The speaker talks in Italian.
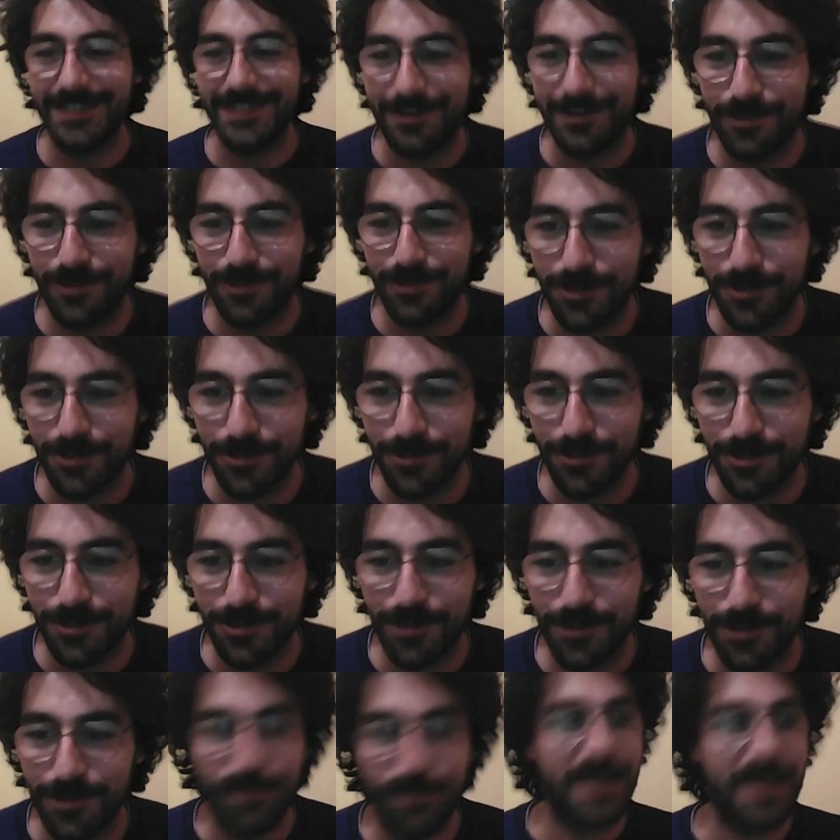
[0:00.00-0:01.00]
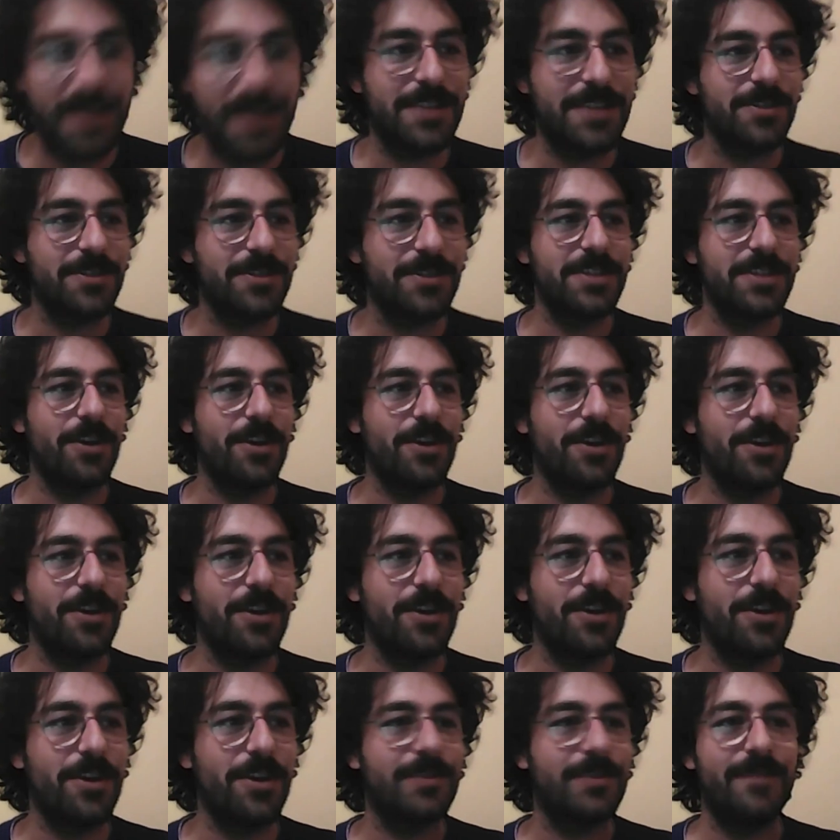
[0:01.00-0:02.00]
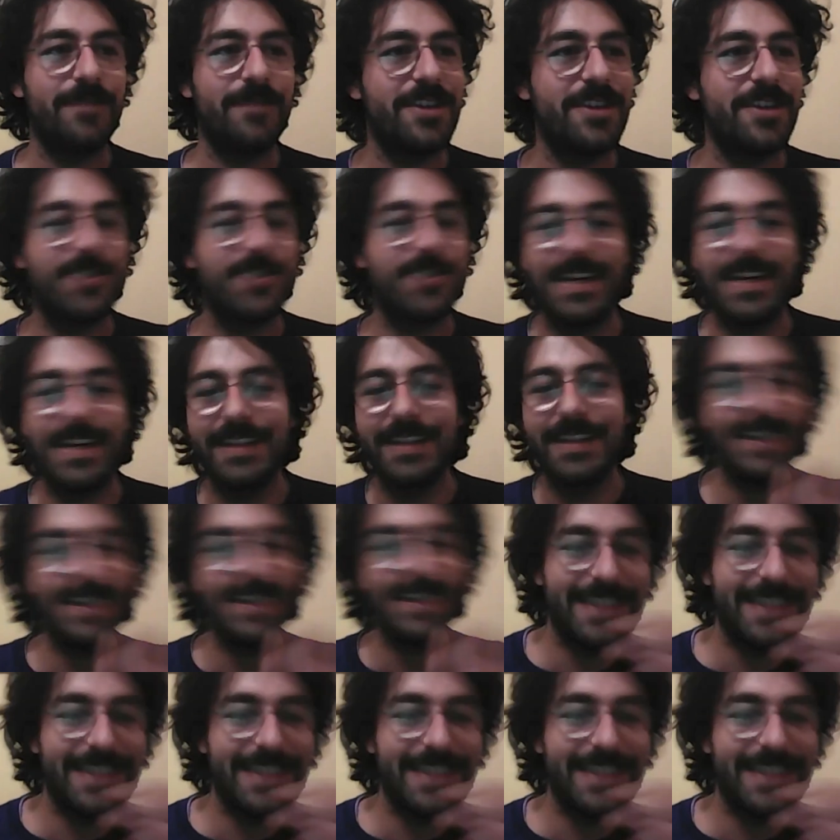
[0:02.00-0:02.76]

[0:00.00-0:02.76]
appunto tutto un pezzo risolto e invece